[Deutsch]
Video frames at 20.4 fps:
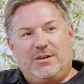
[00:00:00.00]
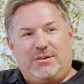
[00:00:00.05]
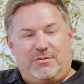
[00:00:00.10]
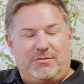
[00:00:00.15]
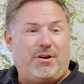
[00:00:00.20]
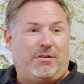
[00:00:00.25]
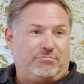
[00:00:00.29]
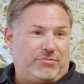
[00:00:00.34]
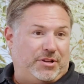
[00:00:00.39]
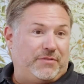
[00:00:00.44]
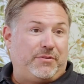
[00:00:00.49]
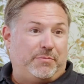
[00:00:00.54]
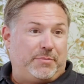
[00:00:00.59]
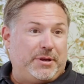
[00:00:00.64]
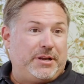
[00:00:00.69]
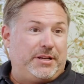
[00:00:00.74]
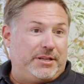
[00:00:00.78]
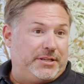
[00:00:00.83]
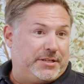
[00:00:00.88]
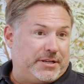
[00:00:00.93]
Ja, die ja.
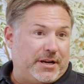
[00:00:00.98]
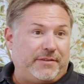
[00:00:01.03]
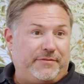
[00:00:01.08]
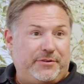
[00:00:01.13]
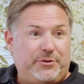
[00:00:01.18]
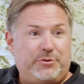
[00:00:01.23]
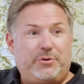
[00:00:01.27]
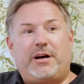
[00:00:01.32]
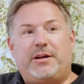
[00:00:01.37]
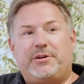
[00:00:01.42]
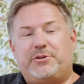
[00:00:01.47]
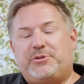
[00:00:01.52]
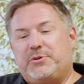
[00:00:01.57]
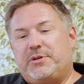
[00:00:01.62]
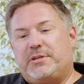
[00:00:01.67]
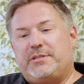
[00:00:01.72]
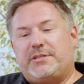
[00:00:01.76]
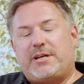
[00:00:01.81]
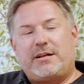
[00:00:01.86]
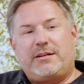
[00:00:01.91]
Verbindlichkeit, wie du gerade mhm. schon
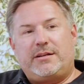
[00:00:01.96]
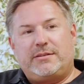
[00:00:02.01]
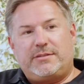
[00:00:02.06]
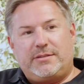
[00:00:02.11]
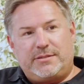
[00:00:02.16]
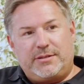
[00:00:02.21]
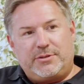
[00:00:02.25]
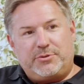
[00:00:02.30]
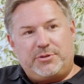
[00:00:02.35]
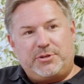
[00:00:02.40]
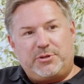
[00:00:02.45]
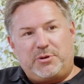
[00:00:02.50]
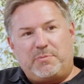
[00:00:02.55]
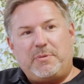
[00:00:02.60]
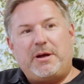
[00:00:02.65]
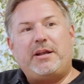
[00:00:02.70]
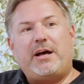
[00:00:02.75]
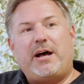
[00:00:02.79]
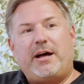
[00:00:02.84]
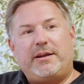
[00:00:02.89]
gesagt hast, ist natürlich
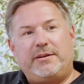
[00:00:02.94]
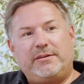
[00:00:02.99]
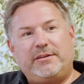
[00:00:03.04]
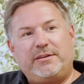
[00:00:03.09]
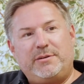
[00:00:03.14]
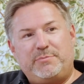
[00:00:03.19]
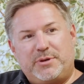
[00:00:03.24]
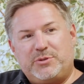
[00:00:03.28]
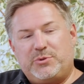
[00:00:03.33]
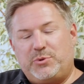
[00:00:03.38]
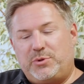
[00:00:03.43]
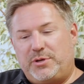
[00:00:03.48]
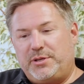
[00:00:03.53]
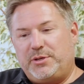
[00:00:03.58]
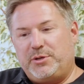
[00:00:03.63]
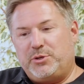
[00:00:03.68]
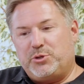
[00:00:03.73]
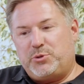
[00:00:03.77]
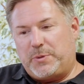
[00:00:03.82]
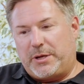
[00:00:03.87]
nochmal eine andere ja. im
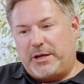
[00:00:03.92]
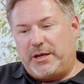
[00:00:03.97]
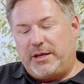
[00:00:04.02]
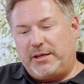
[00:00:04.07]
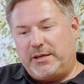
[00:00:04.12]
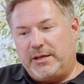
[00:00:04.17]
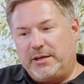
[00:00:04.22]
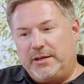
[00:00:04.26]
persönlichen Gespräch.